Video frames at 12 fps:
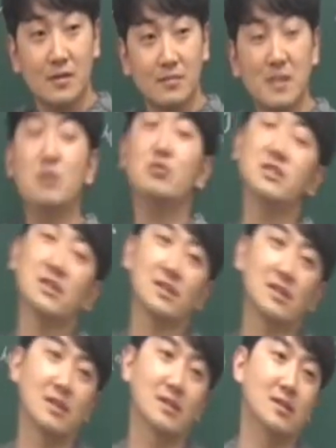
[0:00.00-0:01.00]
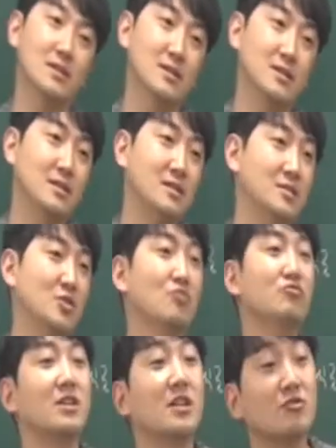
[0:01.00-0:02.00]
피로 시작해.
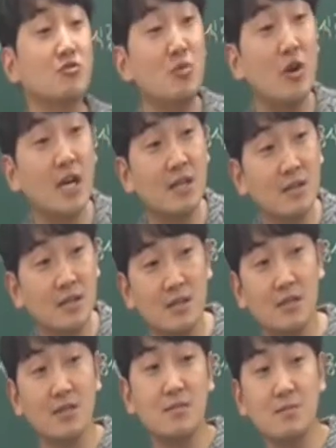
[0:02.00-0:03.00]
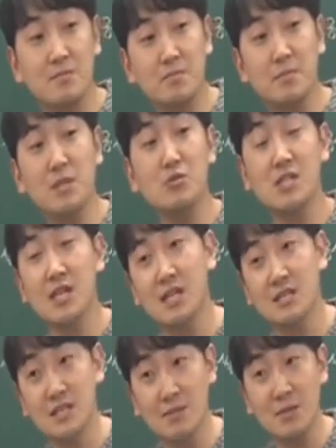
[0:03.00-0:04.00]
전국에 되게 유명한 피로
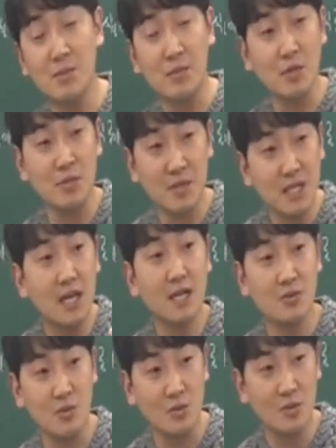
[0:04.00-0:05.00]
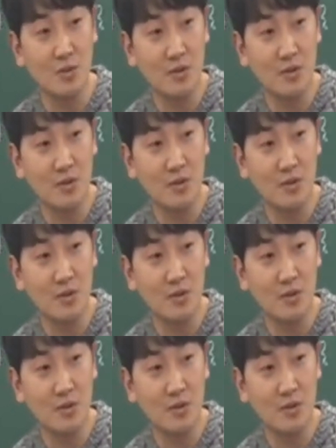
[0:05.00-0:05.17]
시작하는 사람들이 몇 명인가? 피카소,